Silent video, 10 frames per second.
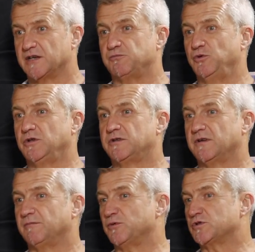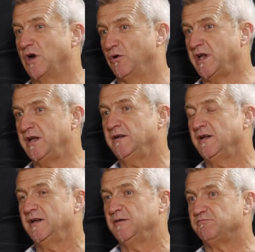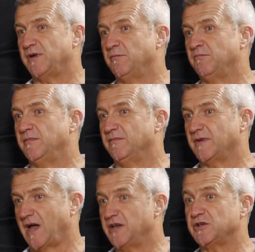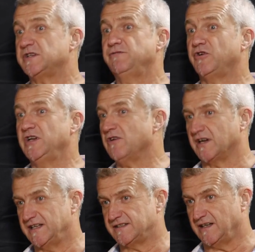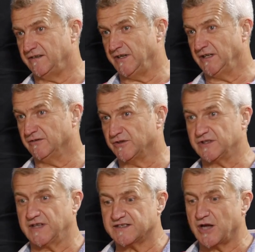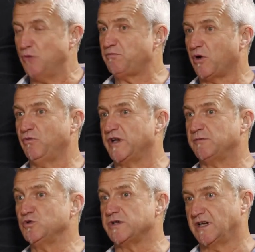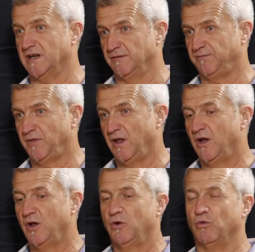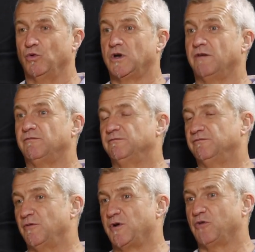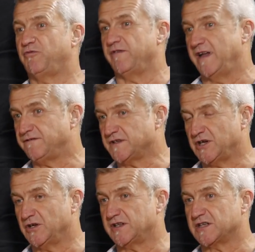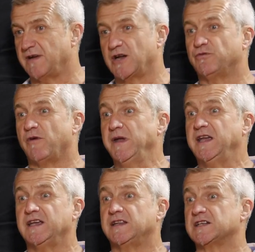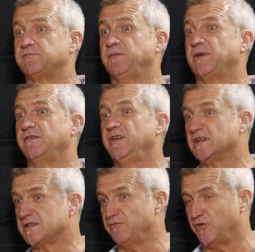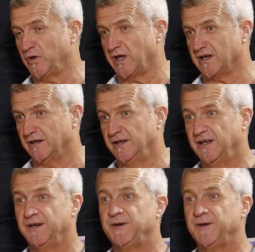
der spielt Posaune beim Radiosinfonieorchester in Wien. Also der ist hauptberuflich Musiker. Oder wenn man nach Pfarrwerfe schaut, der Schweighofer Michi, der spielt bei den Wiener Symphoniker